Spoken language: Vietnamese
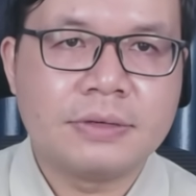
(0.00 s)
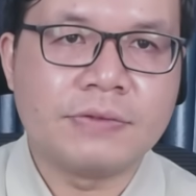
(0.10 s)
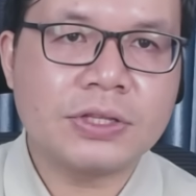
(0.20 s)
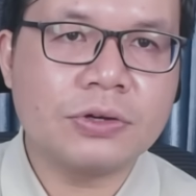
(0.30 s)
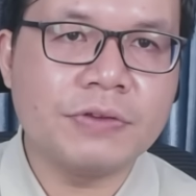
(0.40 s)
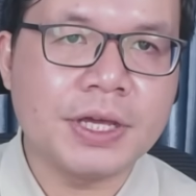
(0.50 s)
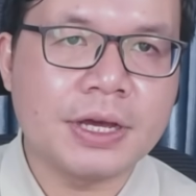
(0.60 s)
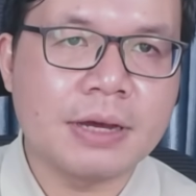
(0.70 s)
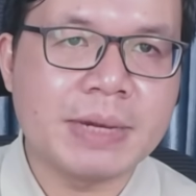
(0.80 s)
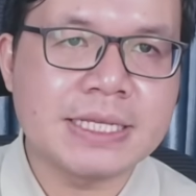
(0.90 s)
Vâng thưa quý vị,
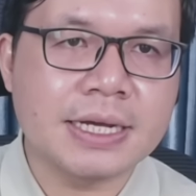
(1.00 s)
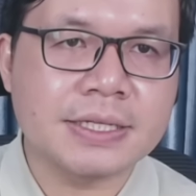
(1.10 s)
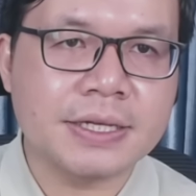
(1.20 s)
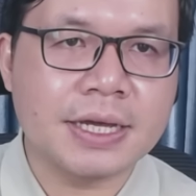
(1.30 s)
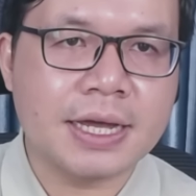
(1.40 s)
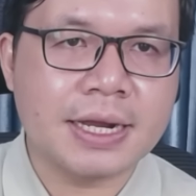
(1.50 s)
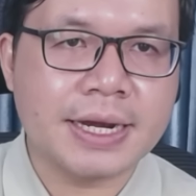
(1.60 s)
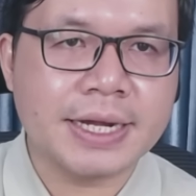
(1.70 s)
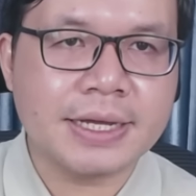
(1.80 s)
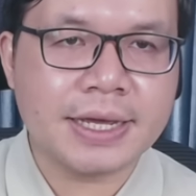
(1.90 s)
à, bây giờ thì à,
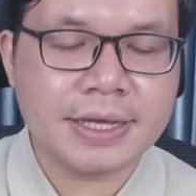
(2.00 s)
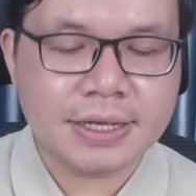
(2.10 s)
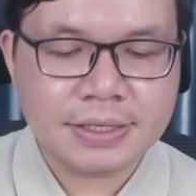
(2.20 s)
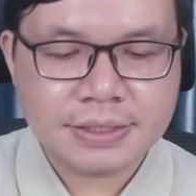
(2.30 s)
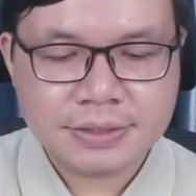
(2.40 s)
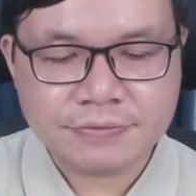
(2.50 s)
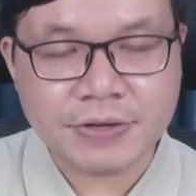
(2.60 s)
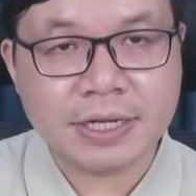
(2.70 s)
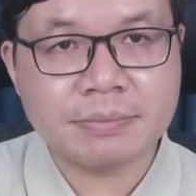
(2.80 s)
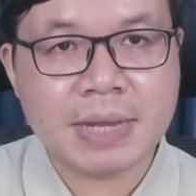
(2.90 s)
đến cái à,
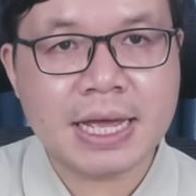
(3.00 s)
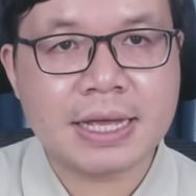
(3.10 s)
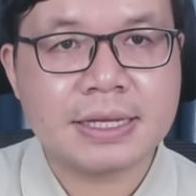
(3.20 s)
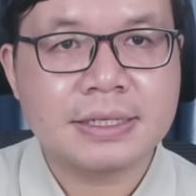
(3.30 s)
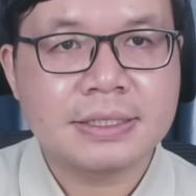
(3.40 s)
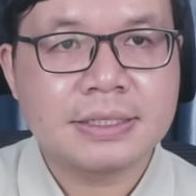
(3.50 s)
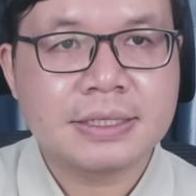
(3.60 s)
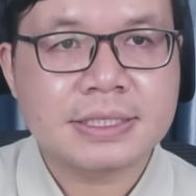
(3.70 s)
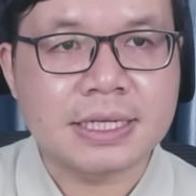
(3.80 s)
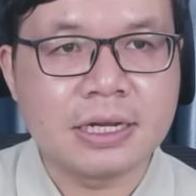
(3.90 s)
phần mà
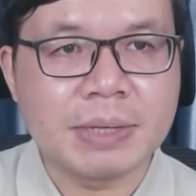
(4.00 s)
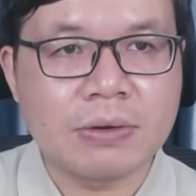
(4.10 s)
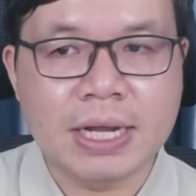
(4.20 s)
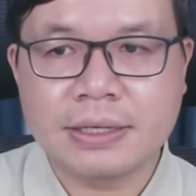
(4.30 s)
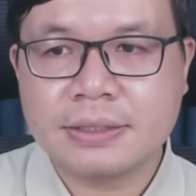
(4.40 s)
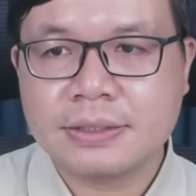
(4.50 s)
trả lời bình luận.